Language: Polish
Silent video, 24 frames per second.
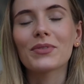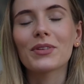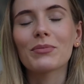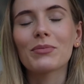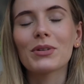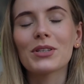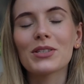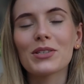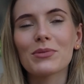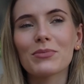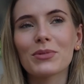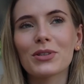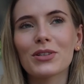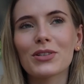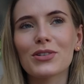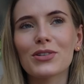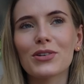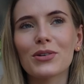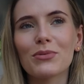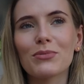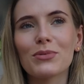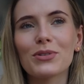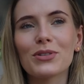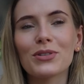Będziemy
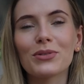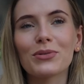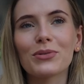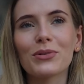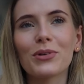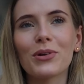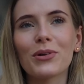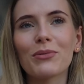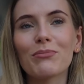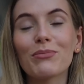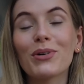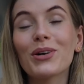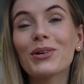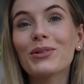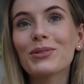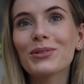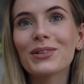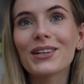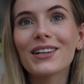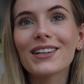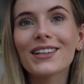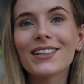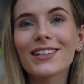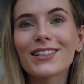też robić niedługo
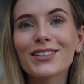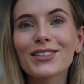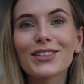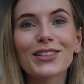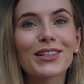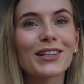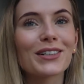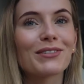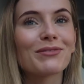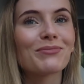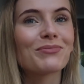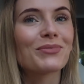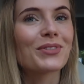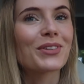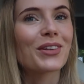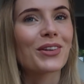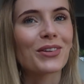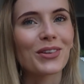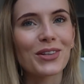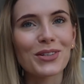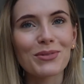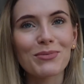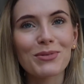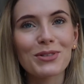pokój Aleksika, to
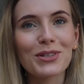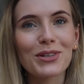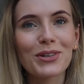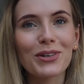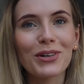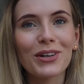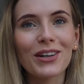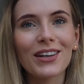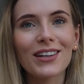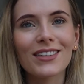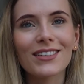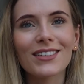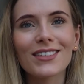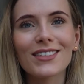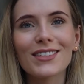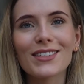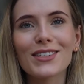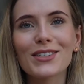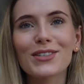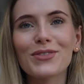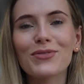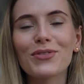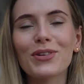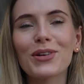też będzie kolejny
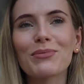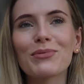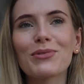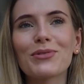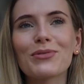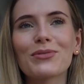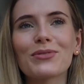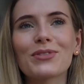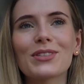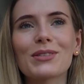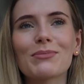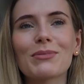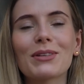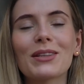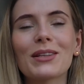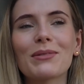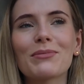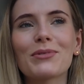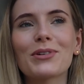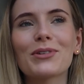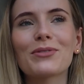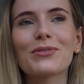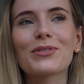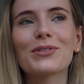z filmów z
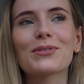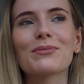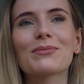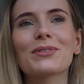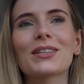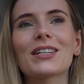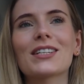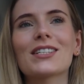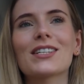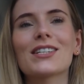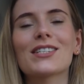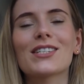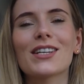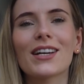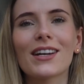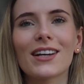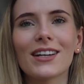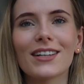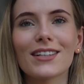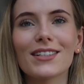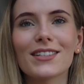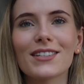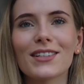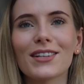metamorfozą, także
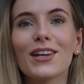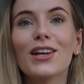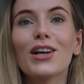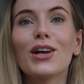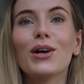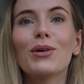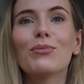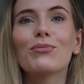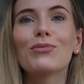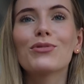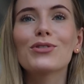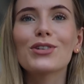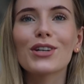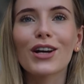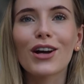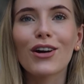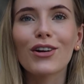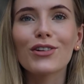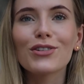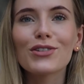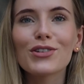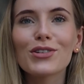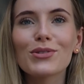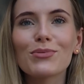czekajcie. Muszę
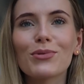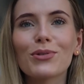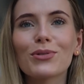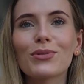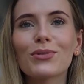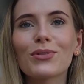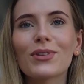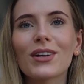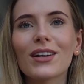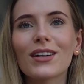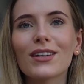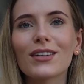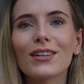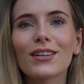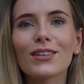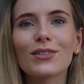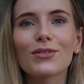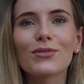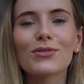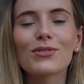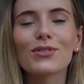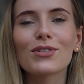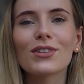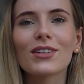kończyć, bo tutaj
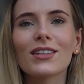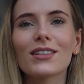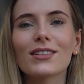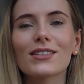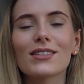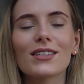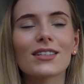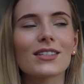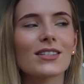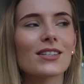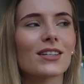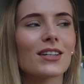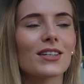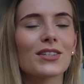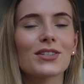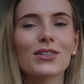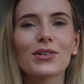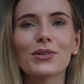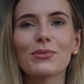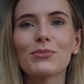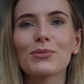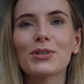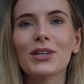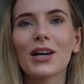już e, zaczyna się
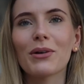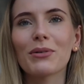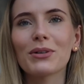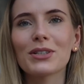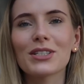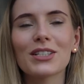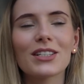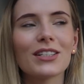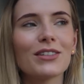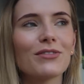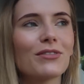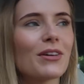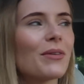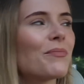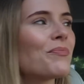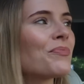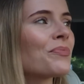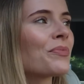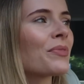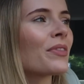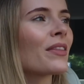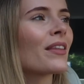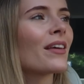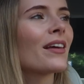robić hałaśliwie.
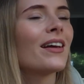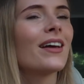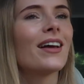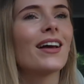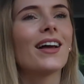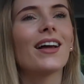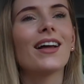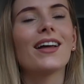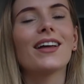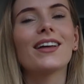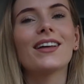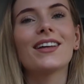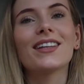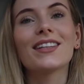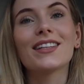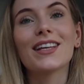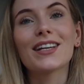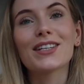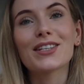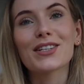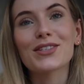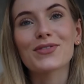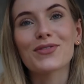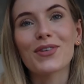
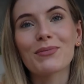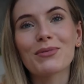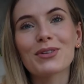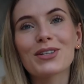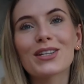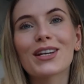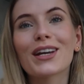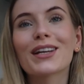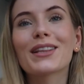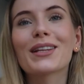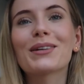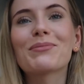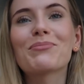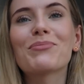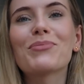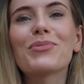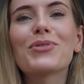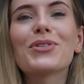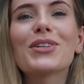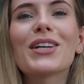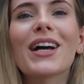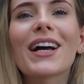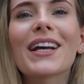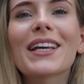Ja się z Wami żegnam,
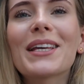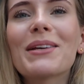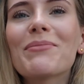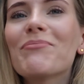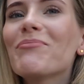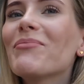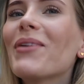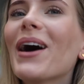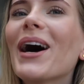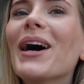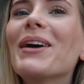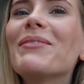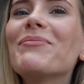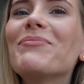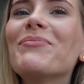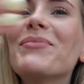buziaki, pa!